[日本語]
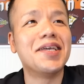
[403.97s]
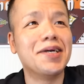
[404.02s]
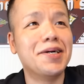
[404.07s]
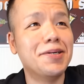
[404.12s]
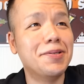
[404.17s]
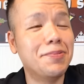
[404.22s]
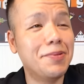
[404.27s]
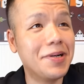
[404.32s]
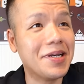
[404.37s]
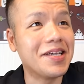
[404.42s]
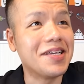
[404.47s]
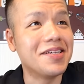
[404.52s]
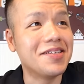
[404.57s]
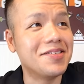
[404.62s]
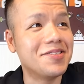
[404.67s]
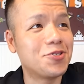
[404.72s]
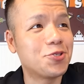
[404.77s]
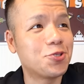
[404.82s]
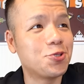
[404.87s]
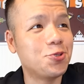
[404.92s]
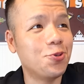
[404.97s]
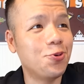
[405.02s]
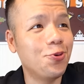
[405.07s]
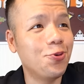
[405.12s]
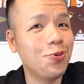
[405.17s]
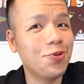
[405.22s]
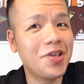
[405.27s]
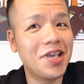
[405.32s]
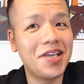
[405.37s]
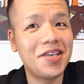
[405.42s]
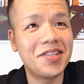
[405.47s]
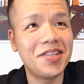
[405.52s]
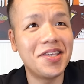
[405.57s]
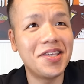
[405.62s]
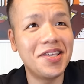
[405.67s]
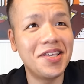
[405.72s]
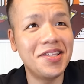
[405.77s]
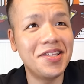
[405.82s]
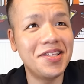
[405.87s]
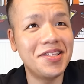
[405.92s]
やばい衝撃的
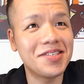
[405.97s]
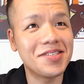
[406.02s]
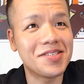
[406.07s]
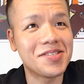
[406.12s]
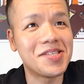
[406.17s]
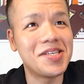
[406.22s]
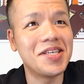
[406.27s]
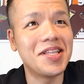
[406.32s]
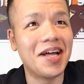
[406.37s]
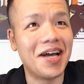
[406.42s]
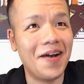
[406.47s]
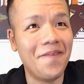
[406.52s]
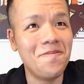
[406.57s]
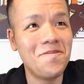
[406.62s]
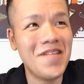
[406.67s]
に好きだ